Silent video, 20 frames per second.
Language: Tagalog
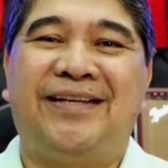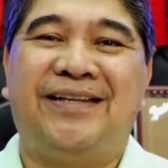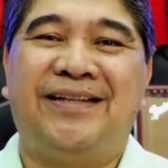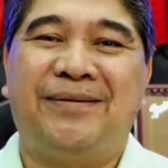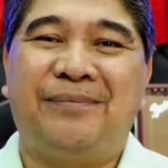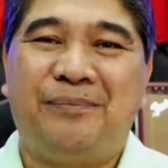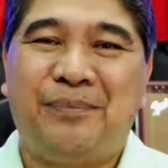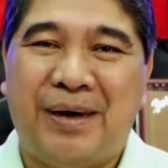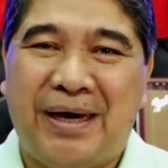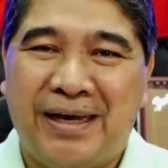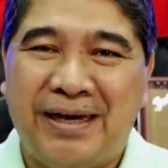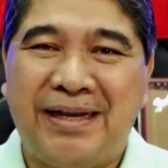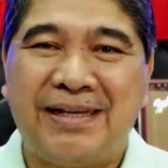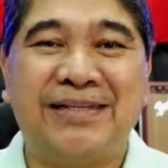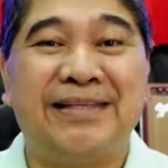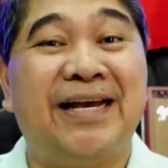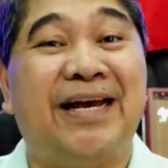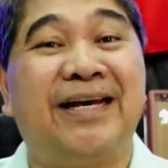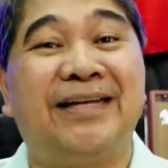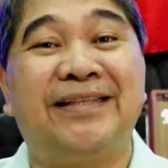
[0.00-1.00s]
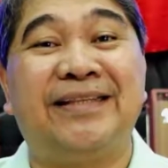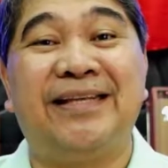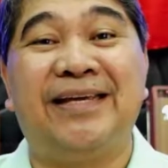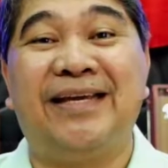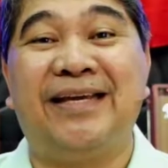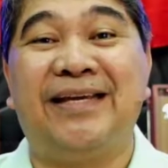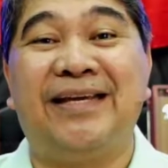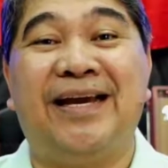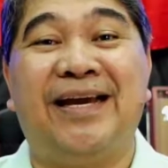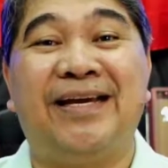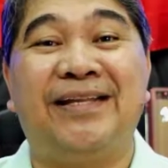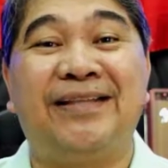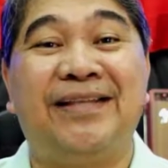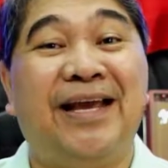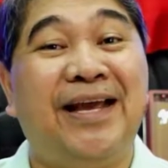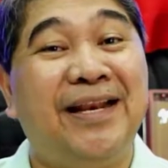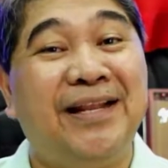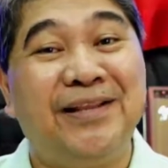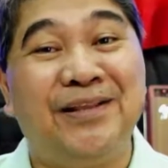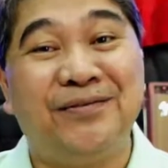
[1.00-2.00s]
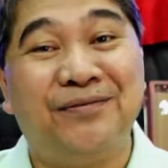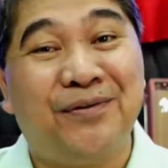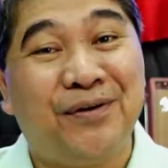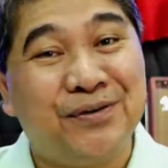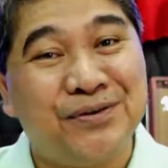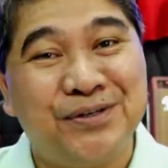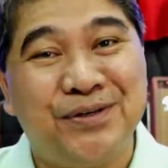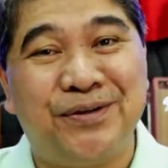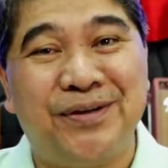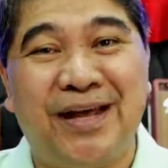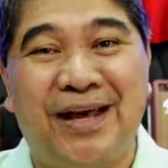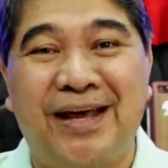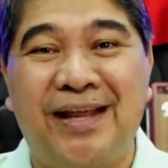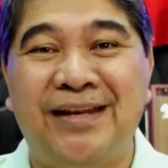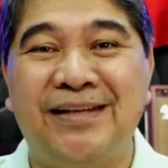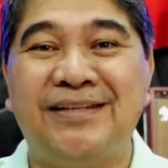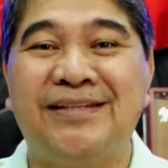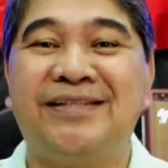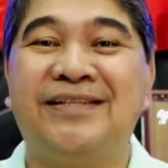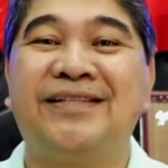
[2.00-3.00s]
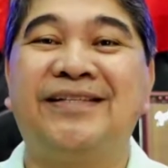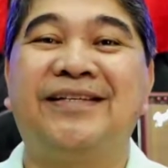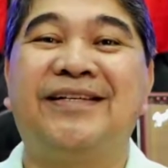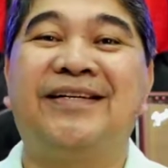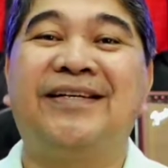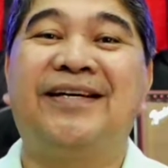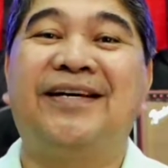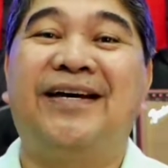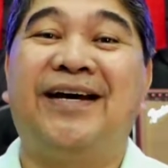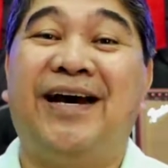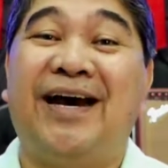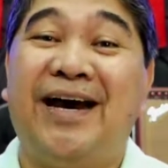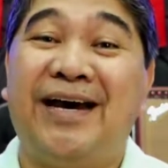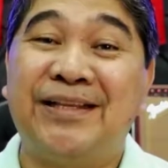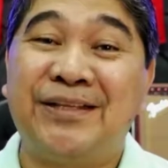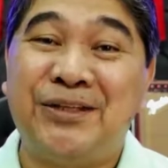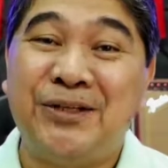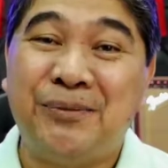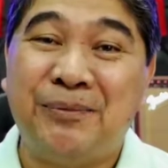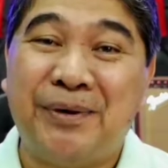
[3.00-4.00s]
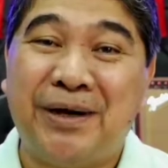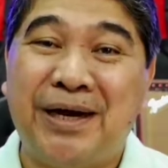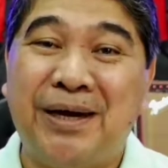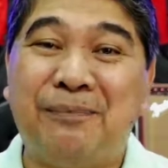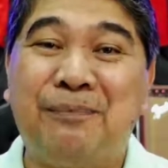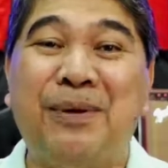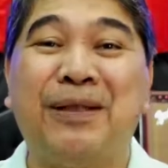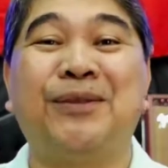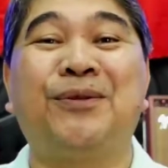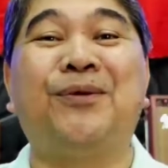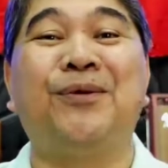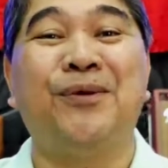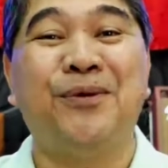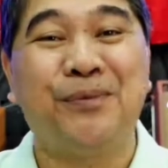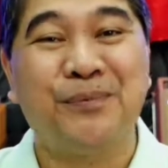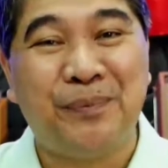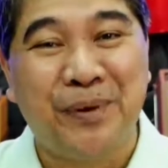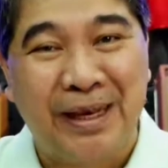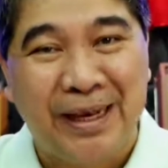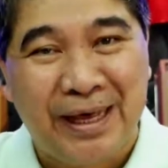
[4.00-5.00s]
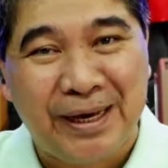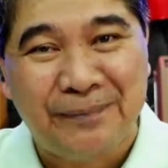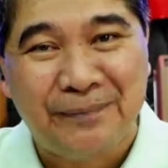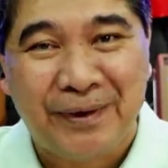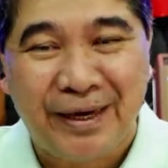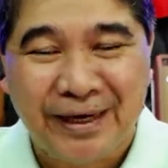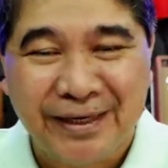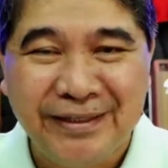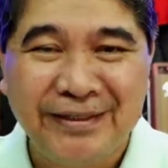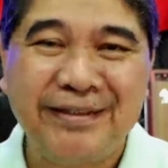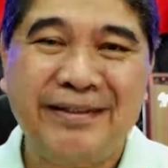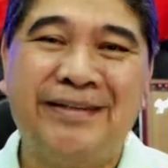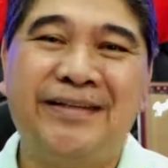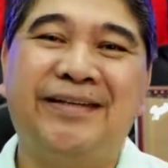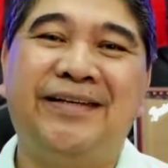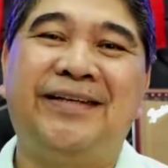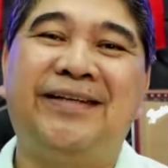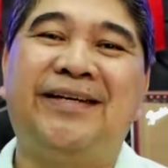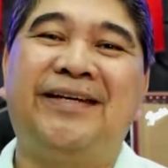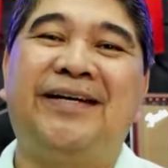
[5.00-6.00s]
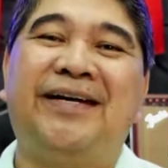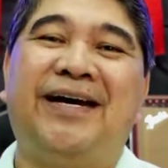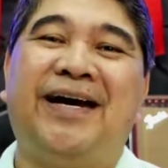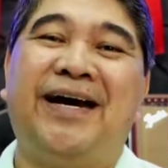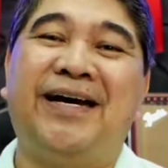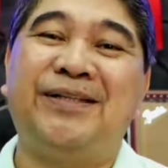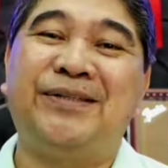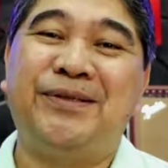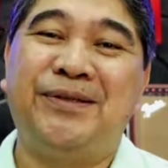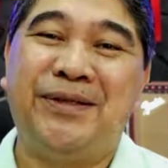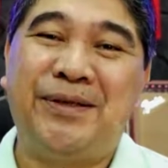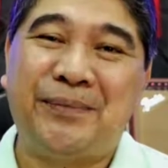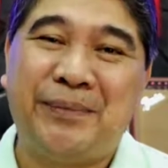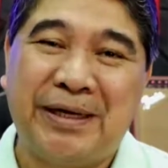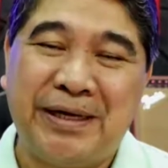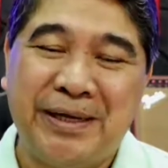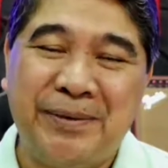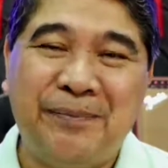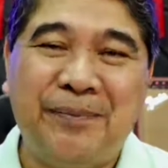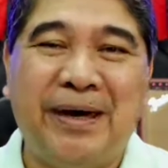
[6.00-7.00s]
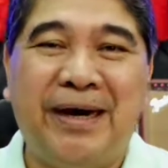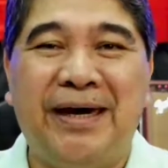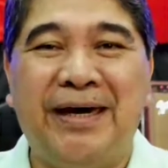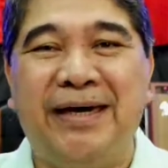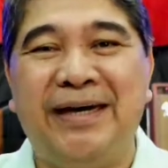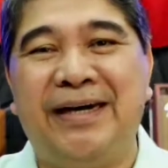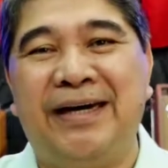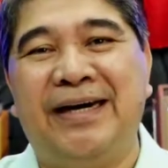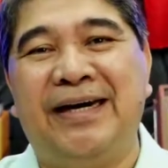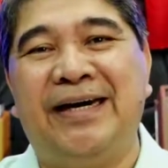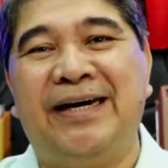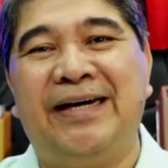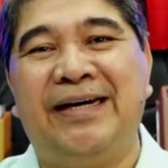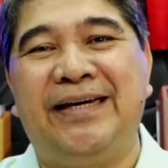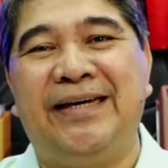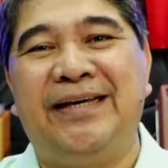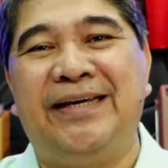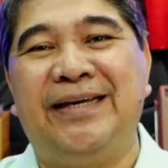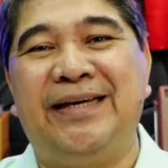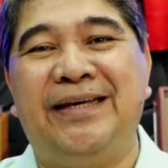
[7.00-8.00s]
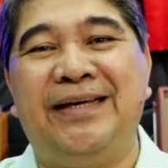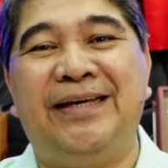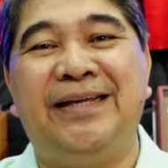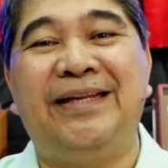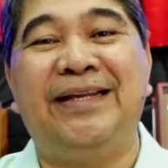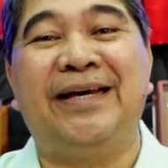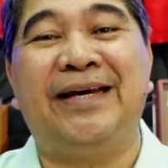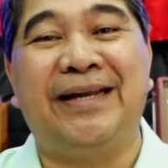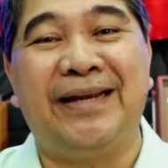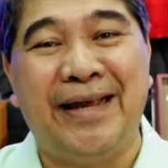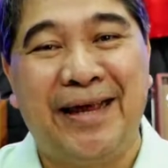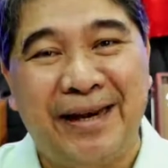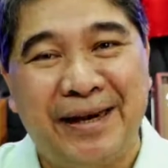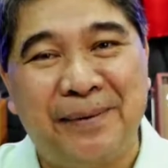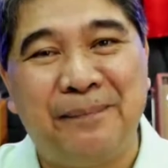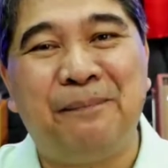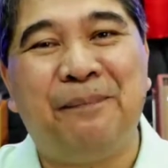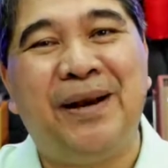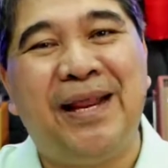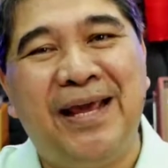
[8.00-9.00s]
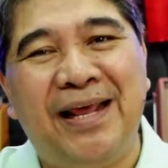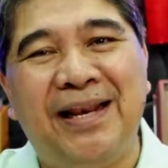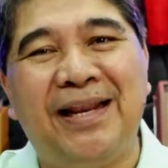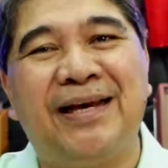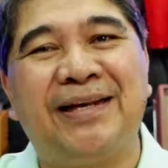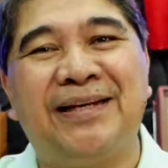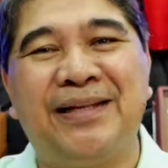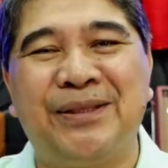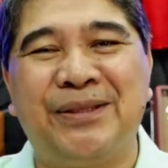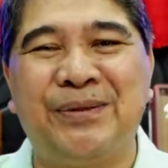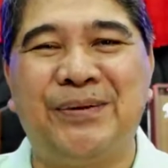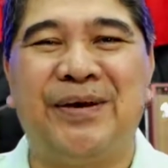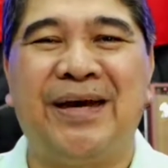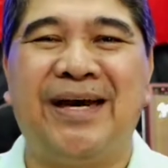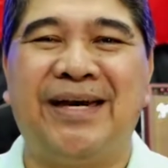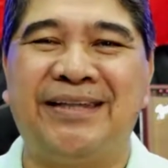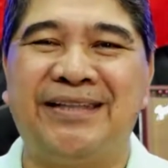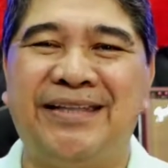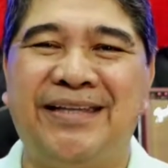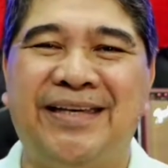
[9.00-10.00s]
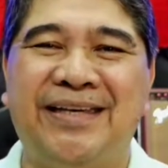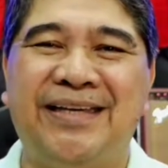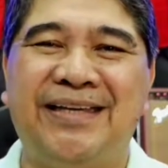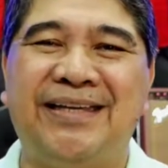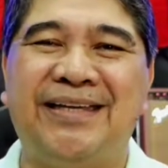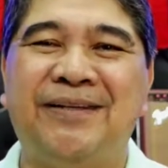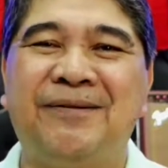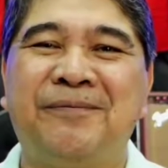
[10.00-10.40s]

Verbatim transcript: para sa ating ah, daily devotionals at yung mga patulog pa lamang at yung namang iba ay nagre-replay lang nitong ating